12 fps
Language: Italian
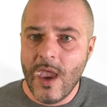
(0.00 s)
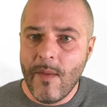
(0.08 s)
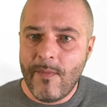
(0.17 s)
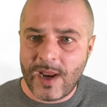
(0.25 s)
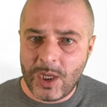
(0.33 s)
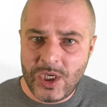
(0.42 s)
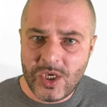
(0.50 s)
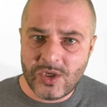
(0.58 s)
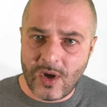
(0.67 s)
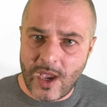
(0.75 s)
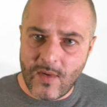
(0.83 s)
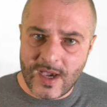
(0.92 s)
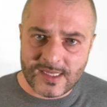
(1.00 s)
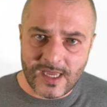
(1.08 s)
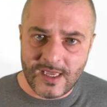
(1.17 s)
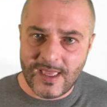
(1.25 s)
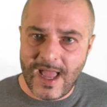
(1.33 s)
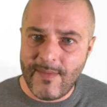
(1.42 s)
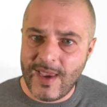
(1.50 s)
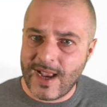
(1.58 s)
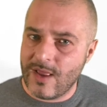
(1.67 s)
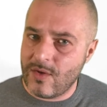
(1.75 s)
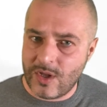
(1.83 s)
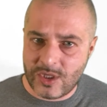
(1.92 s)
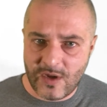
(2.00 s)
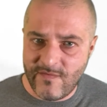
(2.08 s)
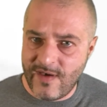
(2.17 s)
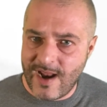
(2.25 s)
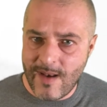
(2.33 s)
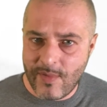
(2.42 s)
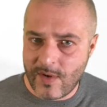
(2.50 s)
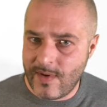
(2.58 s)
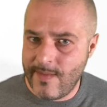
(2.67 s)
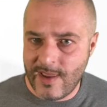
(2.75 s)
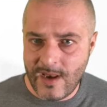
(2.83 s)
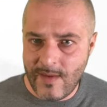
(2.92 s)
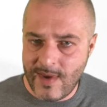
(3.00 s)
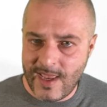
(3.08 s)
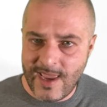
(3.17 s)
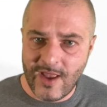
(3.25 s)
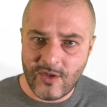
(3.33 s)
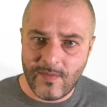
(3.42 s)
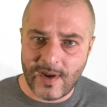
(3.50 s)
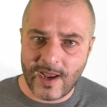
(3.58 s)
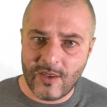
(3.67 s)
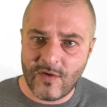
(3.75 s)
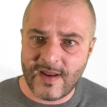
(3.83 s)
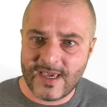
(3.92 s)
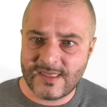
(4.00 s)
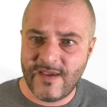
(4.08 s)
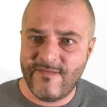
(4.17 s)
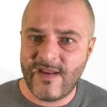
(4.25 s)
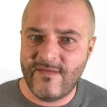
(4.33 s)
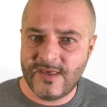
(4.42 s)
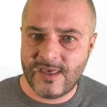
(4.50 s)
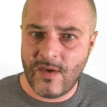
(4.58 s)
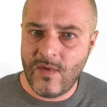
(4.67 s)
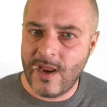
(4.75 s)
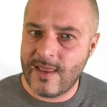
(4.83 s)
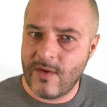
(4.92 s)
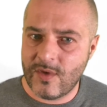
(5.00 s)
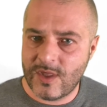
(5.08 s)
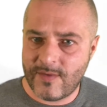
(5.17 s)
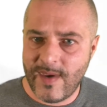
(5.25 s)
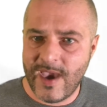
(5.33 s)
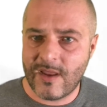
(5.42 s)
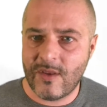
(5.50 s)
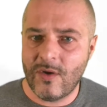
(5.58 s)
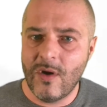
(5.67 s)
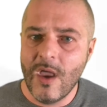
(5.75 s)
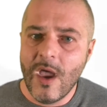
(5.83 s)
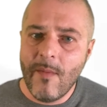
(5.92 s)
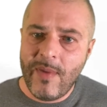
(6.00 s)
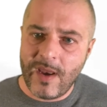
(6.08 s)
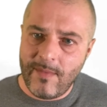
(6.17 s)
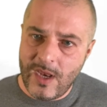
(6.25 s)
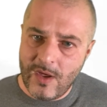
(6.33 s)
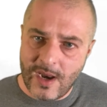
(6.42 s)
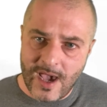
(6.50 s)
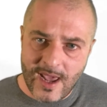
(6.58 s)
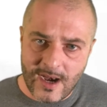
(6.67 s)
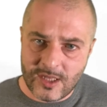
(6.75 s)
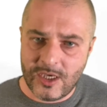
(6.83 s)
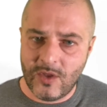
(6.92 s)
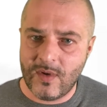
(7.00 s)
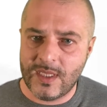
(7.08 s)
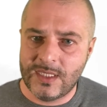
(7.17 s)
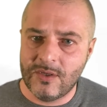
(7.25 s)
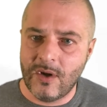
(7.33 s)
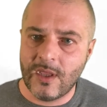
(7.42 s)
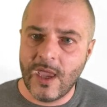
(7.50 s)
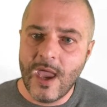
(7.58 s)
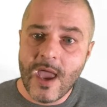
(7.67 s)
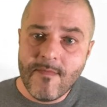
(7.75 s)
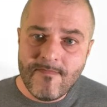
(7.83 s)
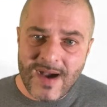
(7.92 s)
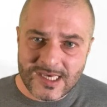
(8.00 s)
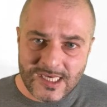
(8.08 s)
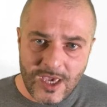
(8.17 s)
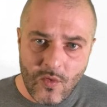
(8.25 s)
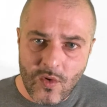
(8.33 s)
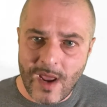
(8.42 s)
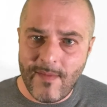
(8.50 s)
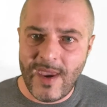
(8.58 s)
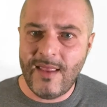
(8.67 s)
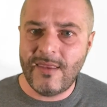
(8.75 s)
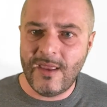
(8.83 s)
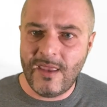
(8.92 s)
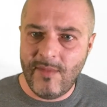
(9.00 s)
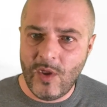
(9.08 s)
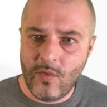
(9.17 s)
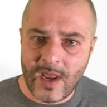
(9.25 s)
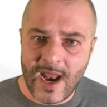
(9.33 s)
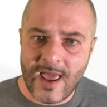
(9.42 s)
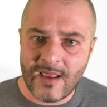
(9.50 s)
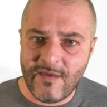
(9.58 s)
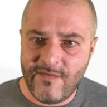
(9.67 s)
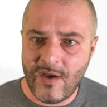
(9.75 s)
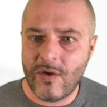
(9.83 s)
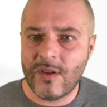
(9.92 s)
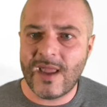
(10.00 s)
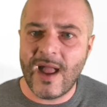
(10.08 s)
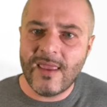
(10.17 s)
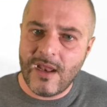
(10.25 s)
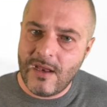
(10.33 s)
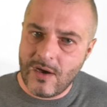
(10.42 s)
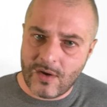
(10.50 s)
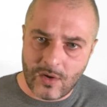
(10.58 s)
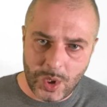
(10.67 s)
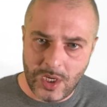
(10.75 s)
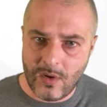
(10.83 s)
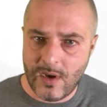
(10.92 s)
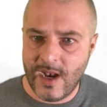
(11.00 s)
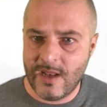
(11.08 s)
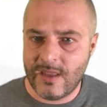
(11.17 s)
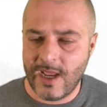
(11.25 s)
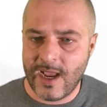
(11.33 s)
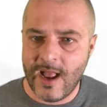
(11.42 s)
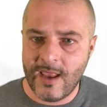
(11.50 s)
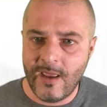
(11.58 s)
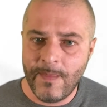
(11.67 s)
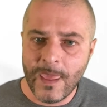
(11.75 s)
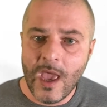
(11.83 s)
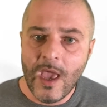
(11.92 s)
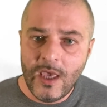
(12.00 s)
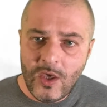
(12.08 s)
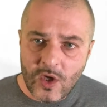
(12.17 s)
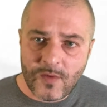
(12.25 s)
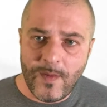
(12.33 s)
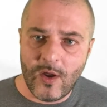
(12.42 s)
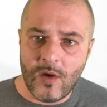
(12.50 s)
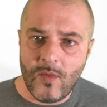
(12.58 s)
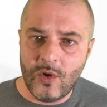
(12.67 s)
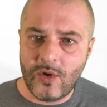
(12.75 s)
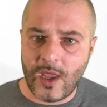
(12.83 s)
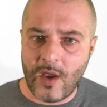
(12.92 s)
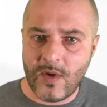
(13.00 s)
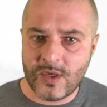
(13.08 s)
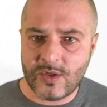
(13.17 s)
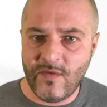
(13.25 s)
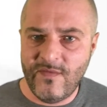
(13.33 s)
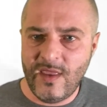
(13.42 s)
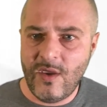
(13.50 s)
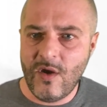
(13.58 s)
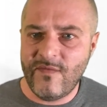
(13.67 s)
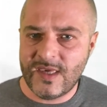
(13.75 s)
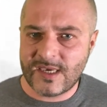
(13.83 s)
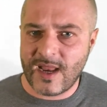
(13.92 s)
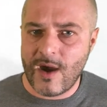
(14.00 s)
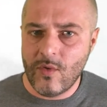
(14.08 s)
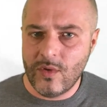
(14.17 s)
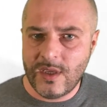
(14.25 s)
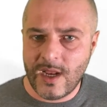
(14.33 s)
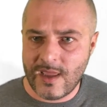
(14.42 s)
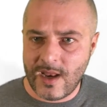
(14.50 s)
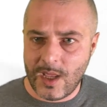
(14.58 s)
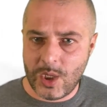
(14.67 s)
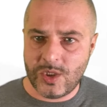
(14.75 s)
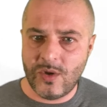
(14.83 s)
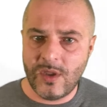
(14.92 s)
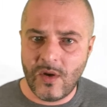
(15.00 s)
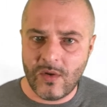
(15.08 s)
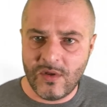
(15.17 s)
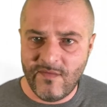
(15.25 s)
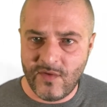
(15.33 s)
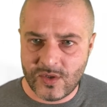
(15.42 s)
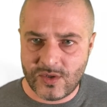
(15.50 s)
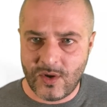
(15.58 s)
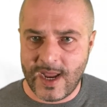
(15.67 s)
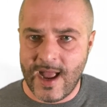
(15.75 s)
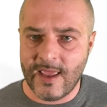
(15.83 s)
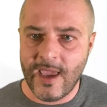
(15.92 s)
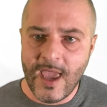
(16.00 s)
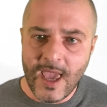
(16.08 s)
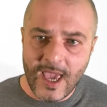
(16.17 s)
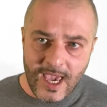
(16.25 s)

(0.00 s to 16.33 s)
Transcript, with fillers: Preciso che questa dinamica non risolverà il problema nell'immediato perché dovreste farvi seguire da un esperto per migliorare la situazione, ma sicuramente diminuirà la difficoltà negli incroci con gli altri cani. Io spero molto che questo video vi sarà utile nella gestione con il vostro cane